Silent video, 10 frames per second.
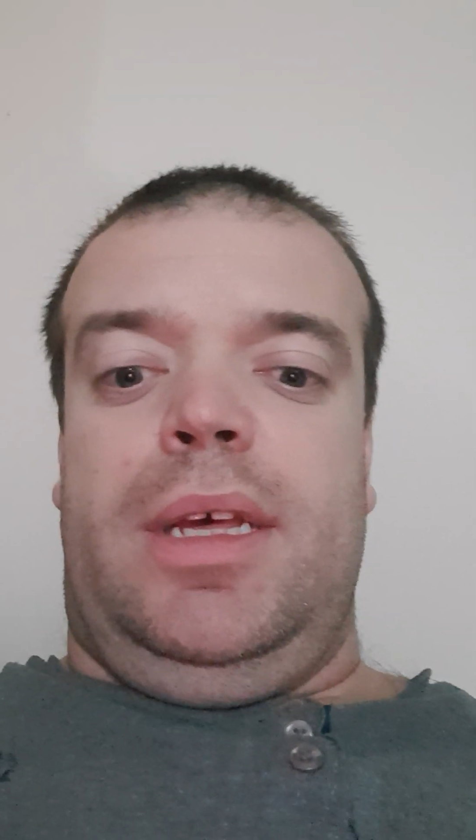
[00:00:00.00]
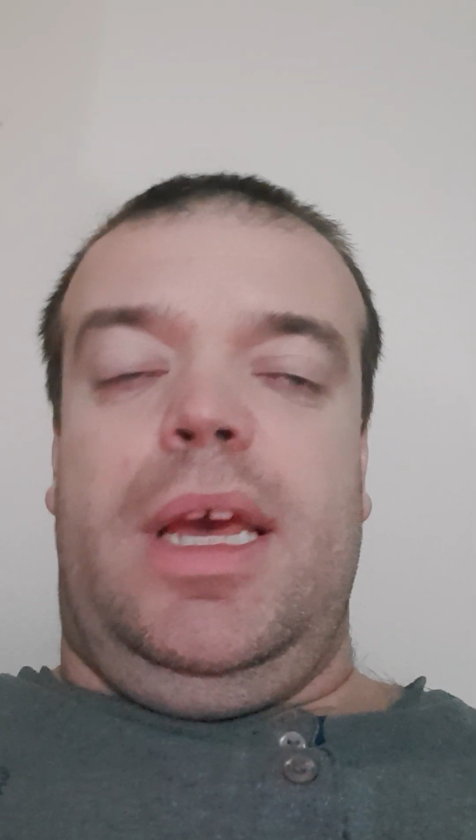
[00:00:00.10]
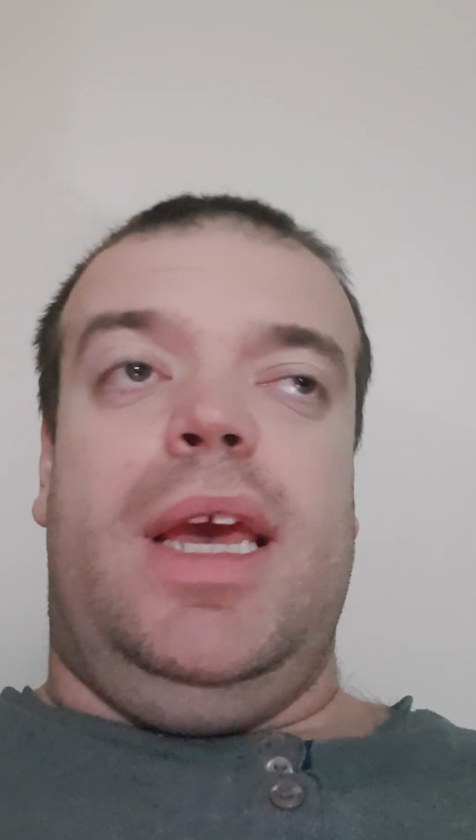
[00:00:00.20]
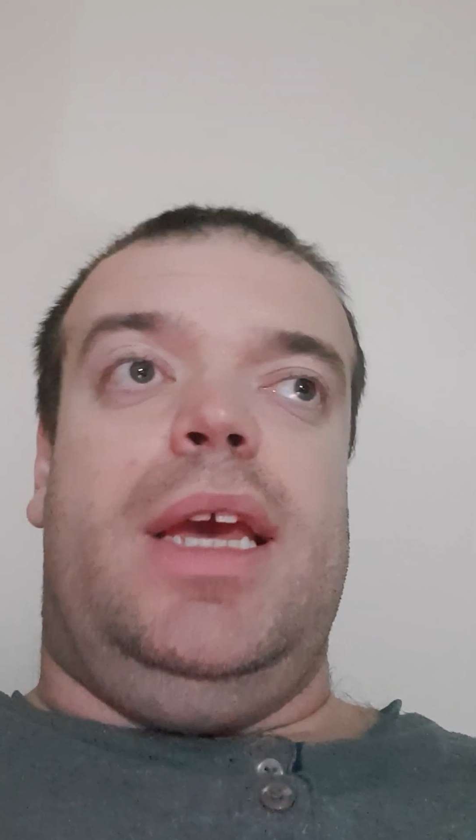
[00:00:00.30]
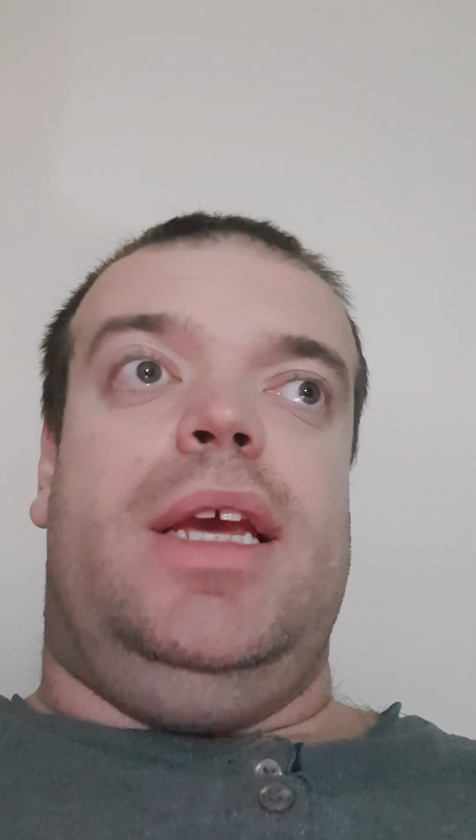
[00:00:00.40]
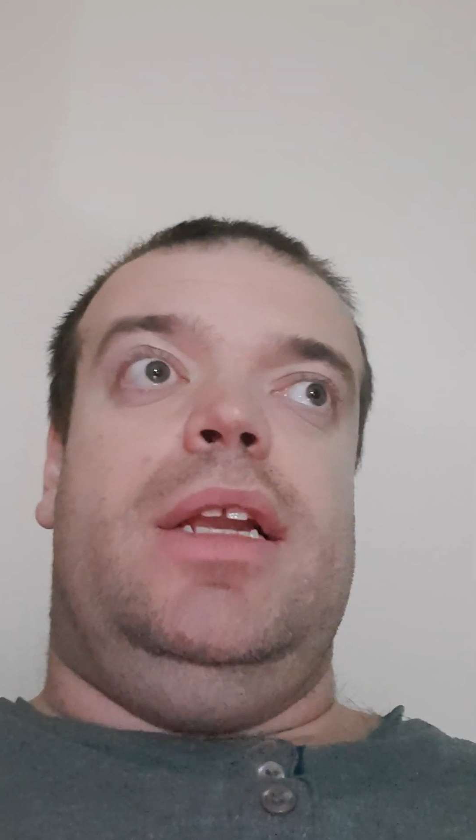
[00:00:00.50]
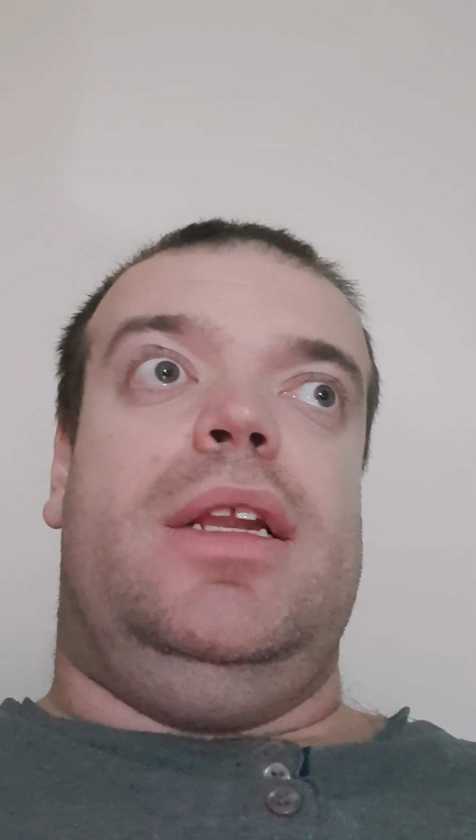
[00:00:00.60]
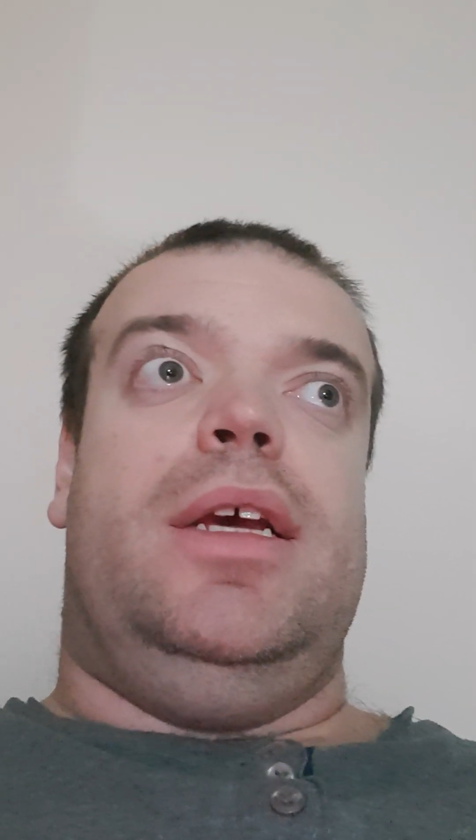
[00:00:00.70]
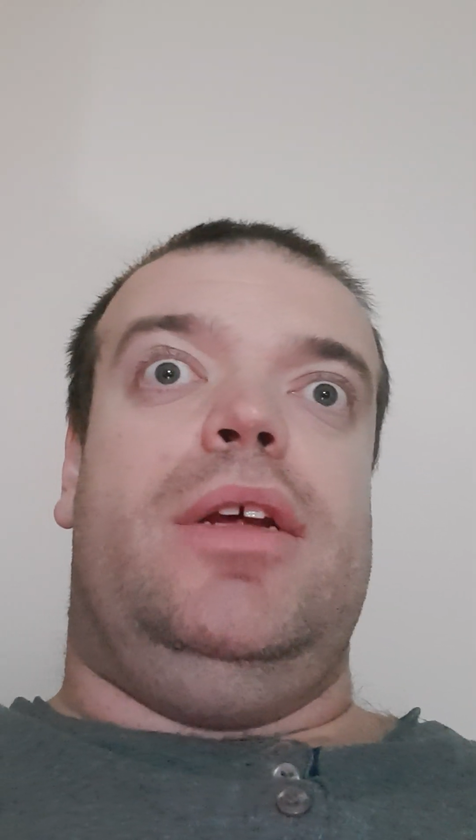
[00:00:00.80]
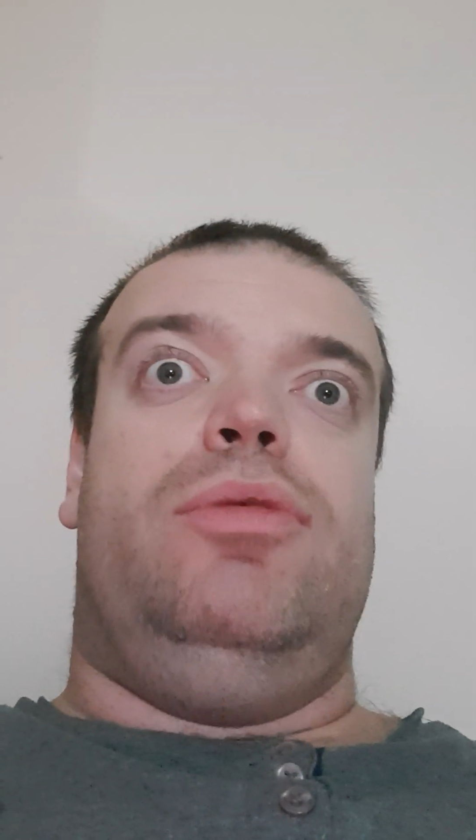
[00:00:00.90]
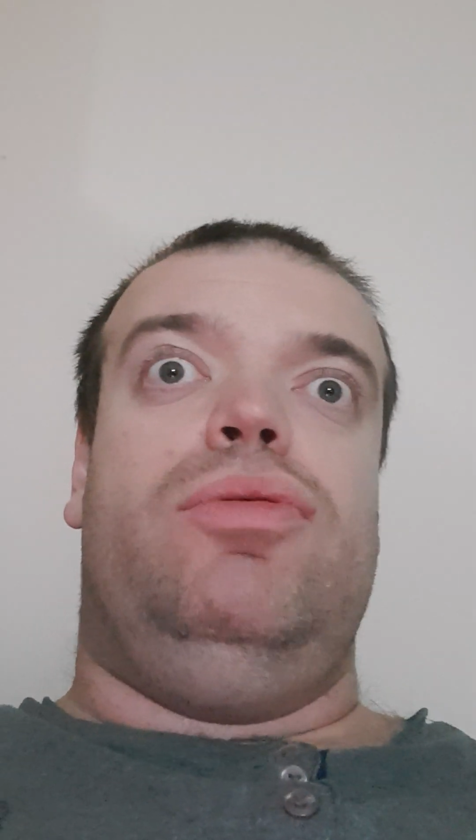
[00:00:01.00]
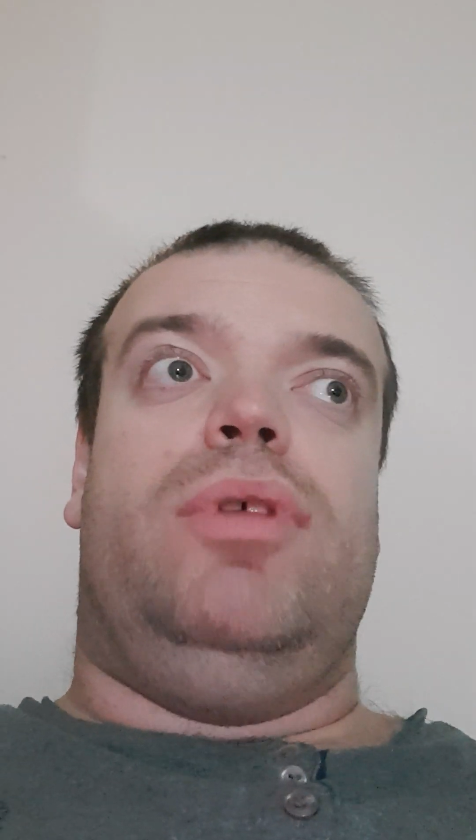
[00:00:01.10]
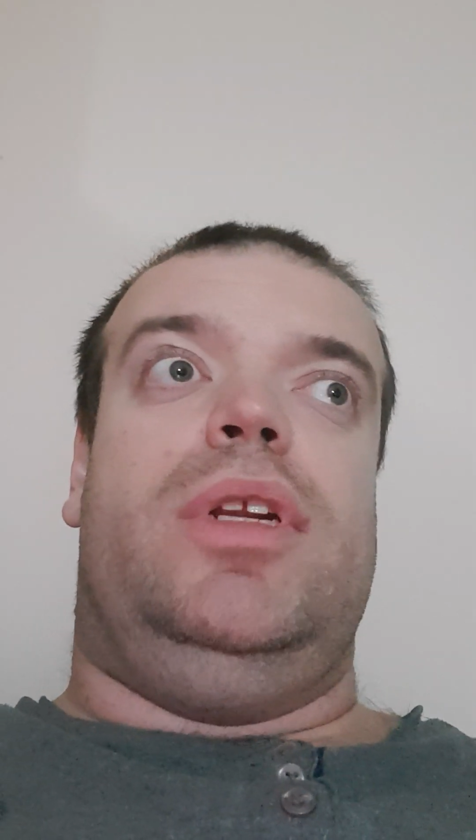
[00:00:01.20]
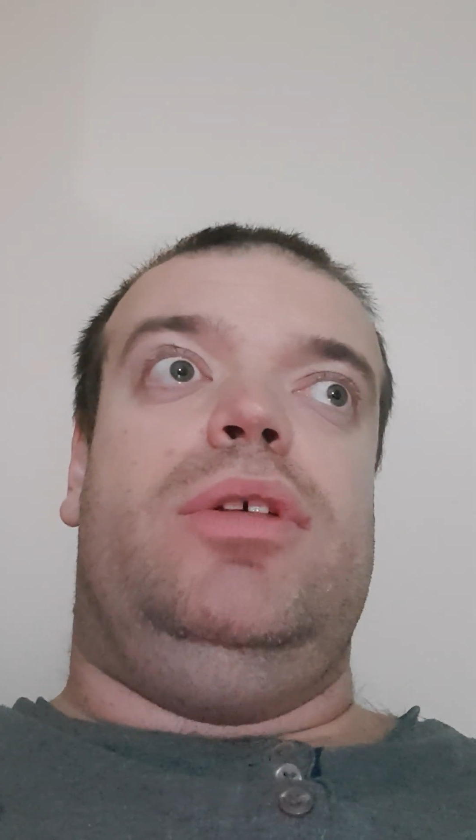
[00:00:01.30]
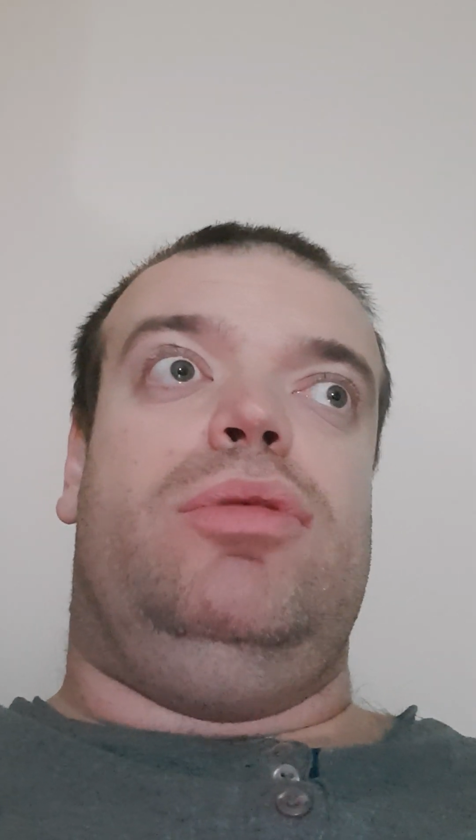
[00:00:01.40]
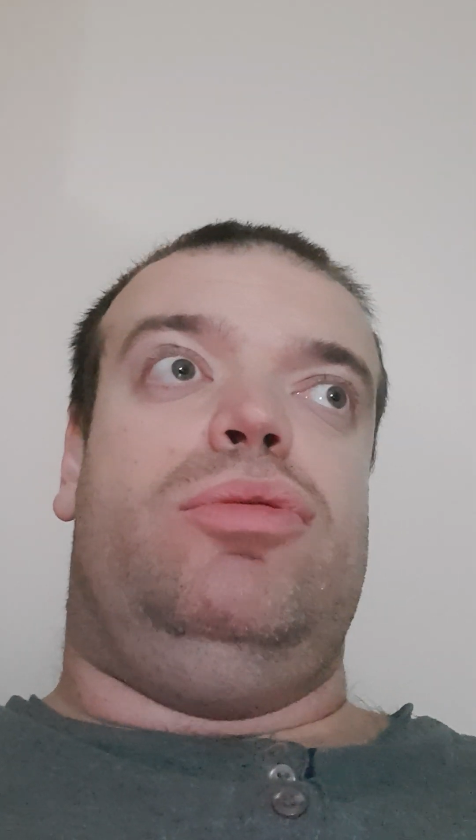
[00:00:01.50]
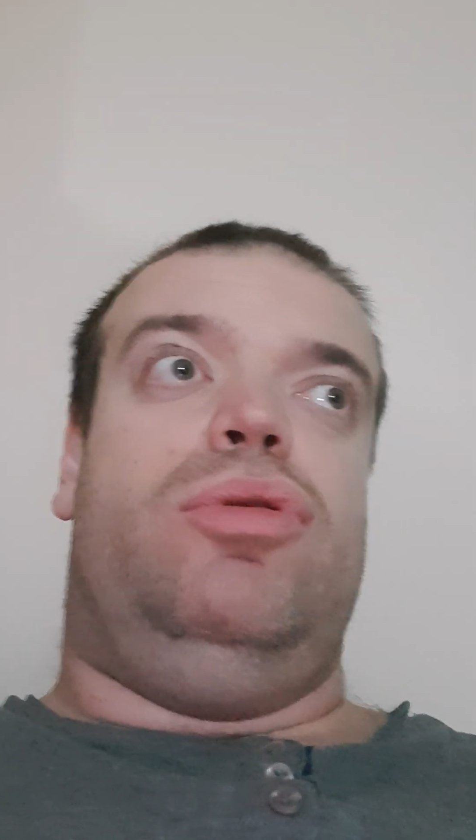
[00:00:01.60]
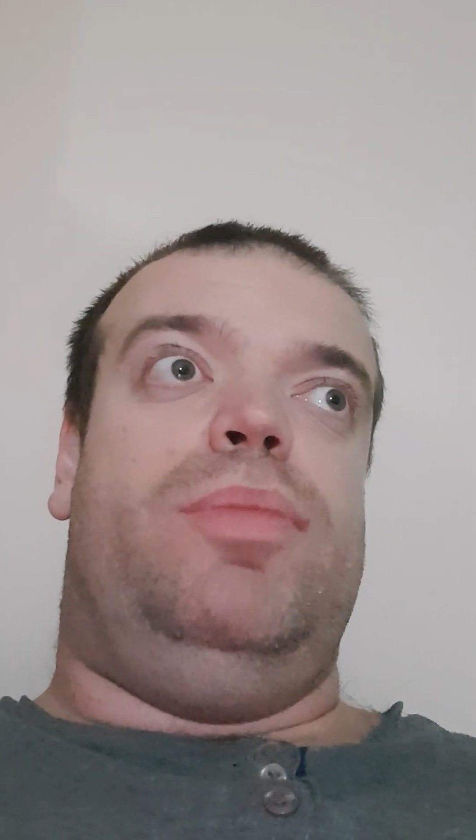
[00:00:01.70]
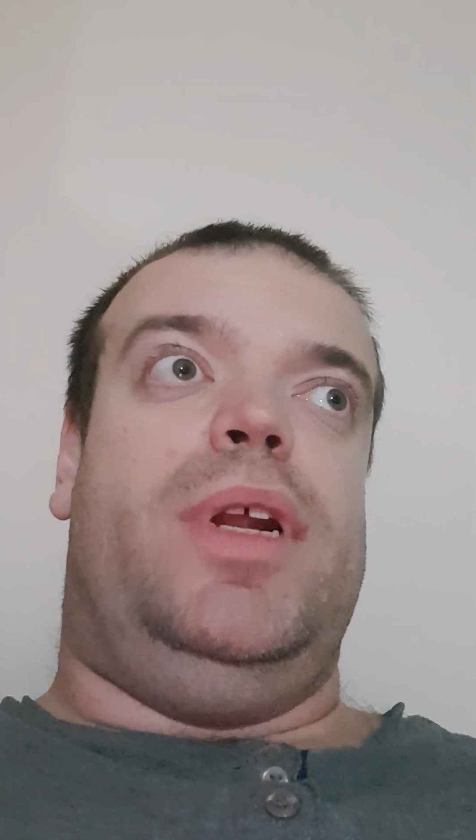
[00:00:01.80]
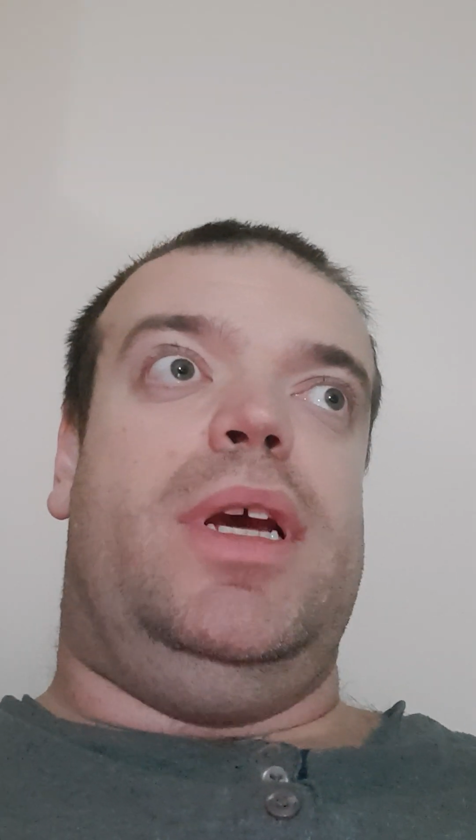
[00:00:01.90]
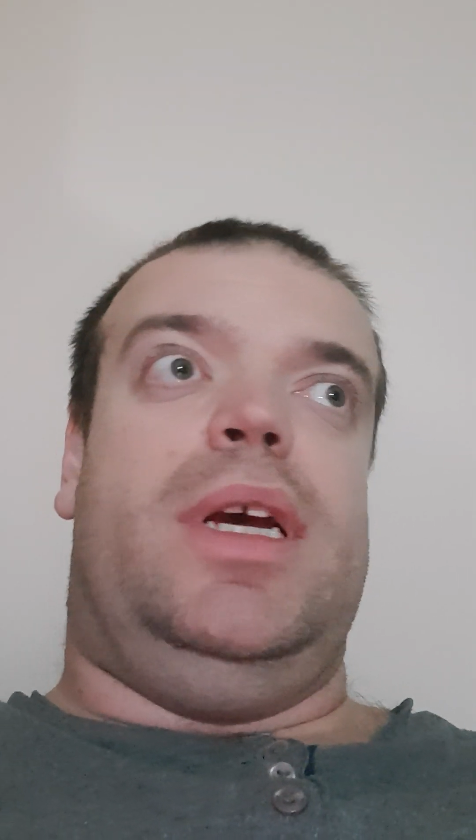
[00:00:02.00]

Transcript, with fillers: e il 2 di ottobre